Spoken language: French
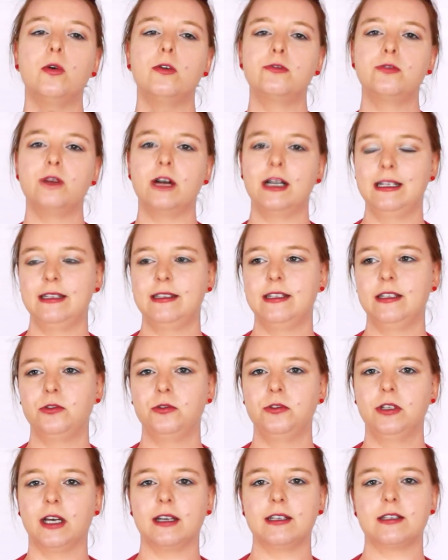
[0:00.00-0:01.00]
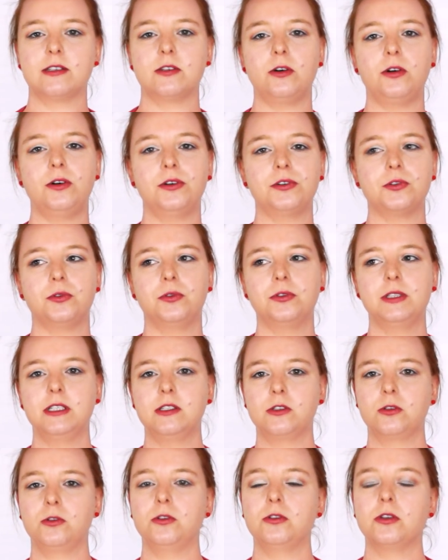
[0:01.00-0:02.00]
on voit les études récentes, on
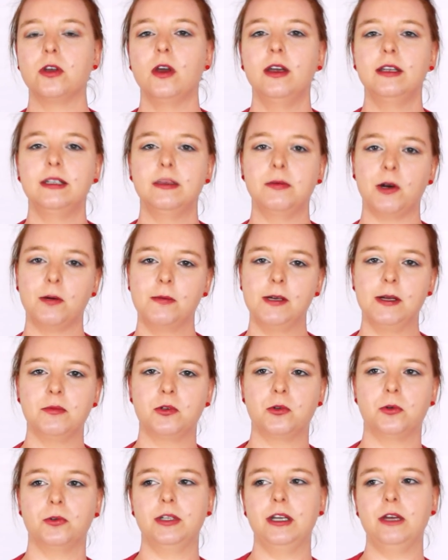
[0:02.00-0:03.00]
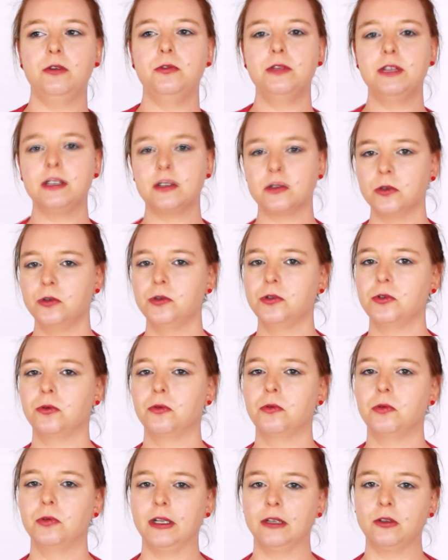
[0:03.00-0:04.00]
discute des problèmes qu'on a eus, des
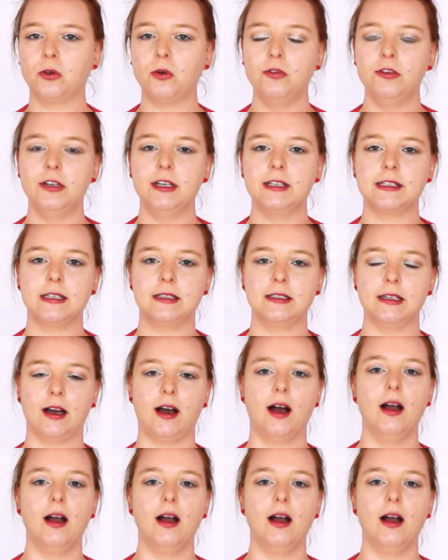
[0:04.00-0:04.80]
solutions qu'on a trouvées, etc.